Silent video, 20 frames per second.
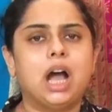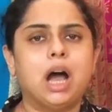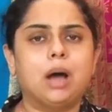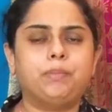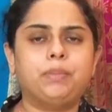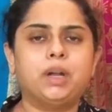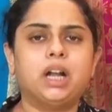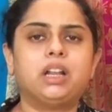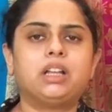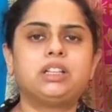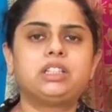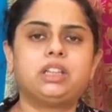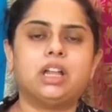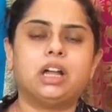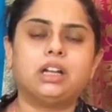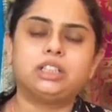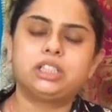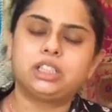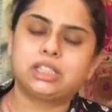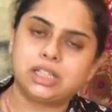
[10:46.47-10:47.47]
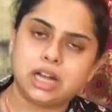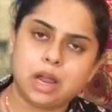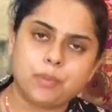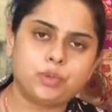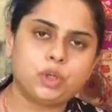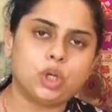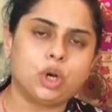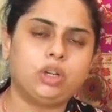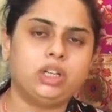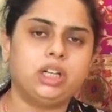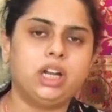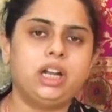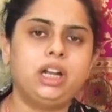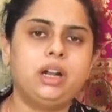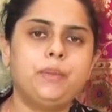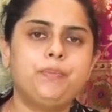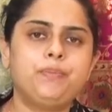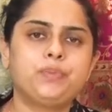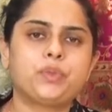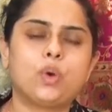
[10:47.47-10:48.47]
আপনারা তার স্ন্যাপশট নিন
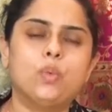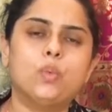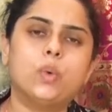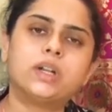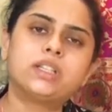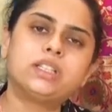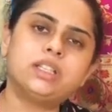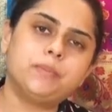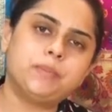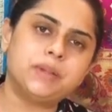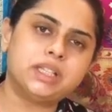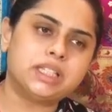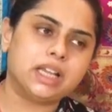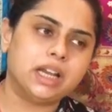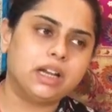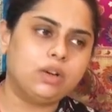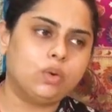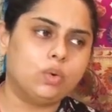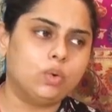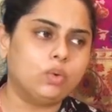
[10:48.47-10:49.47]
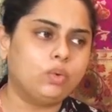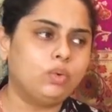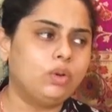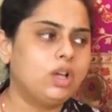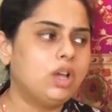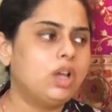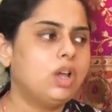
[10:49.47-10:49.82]
হোয়াটসঅ্যাপে সেন্ড করুন